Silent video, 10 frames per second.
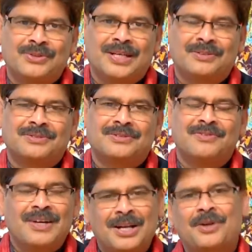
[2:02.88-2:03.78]
ఉంటారు
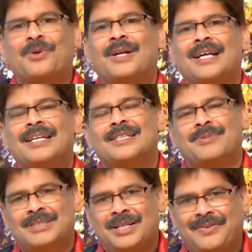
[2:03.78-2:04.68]
వీళ్ళలో కూడా ఈ
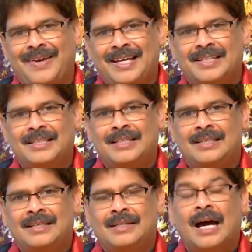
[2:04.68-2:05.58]
సమస్య ఎక్కువే
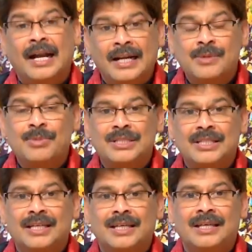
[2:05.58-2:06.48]
అన్నిటికి మించి
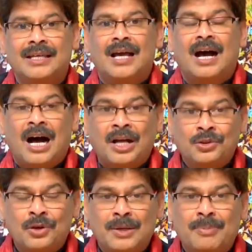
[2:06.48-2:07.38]

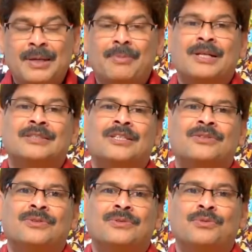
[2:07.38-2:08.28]
ఆందోళన పడే
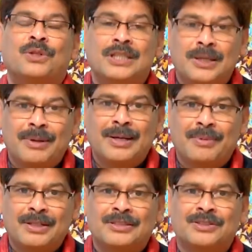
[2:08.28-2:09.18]
మనస్తత్వం ఒత్తిడి పడే
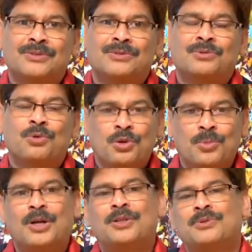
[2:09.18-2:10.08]
మనస్తత్వం
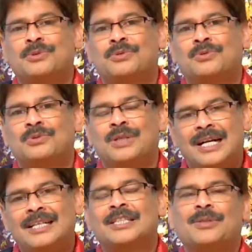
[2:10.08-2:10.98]
కుంగుబాటు
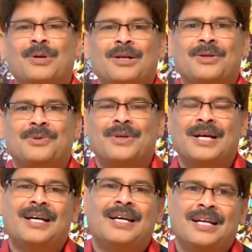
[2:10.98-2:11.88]
ఇలాంటి సందర్భాలలో కూడా
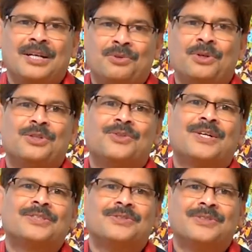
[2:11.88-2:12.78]
నోటి
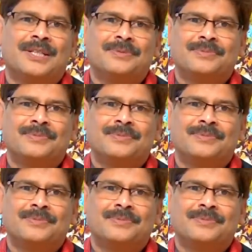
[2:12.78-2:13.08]
దుర్వాసన ఉంటుంది